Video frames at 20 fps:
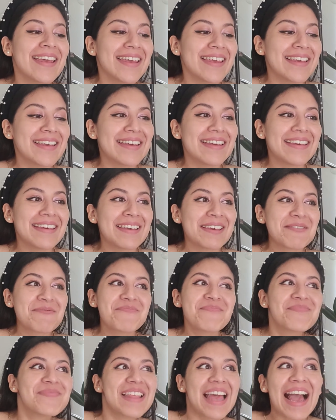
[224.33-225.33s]

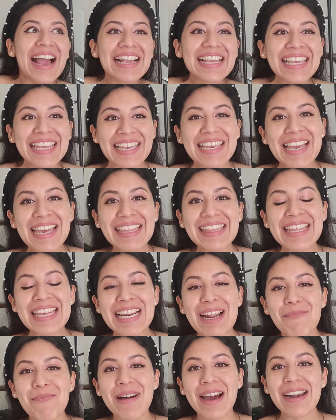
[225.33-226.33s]
em, aquí en
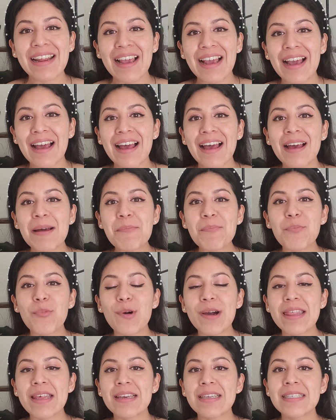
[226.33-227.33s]
Dinamarca
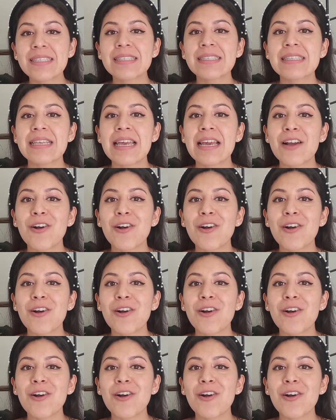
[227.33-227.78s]
puedes